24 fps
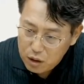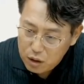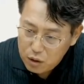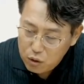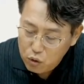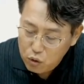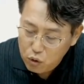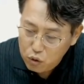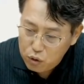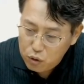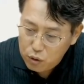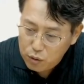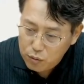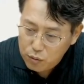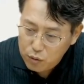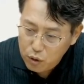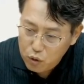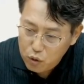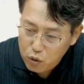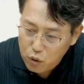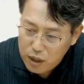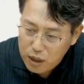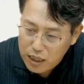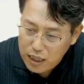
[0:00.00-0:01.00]

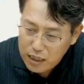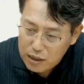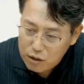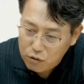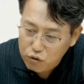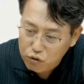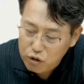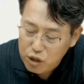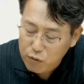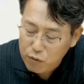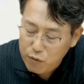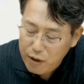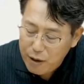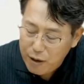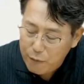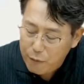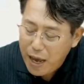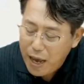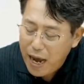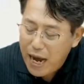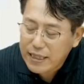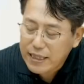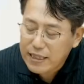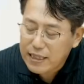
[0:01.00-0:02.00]
여기서부터 여기까지, 우리 왜
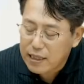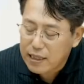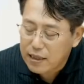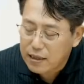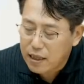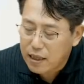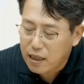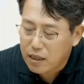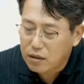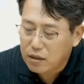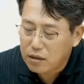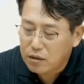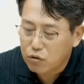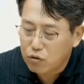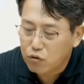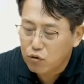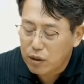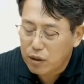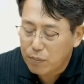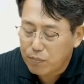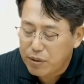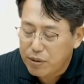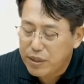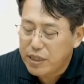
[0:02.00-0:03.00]
외환위기 때는
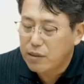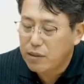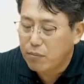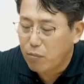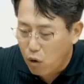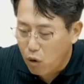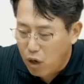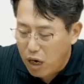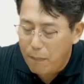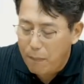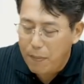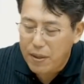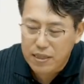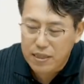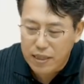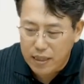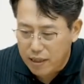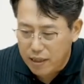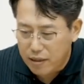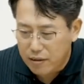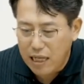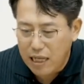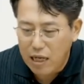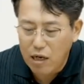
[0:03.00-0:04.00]
우리가 빚을 못
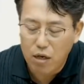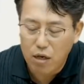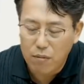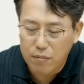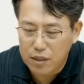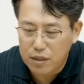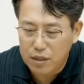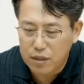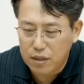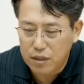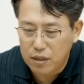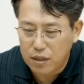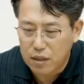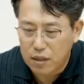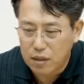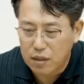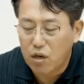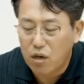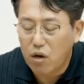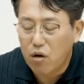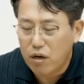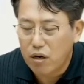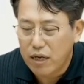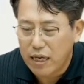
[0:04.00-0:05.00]
갚았잖아요. 달러 빚을.
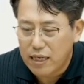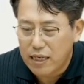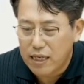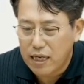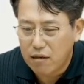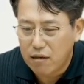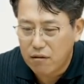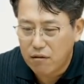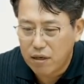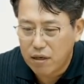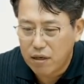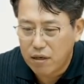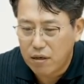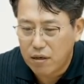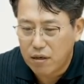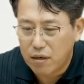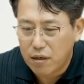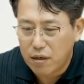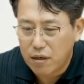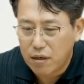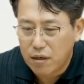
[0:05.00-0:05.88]
그런 거 얘기하는 거예요.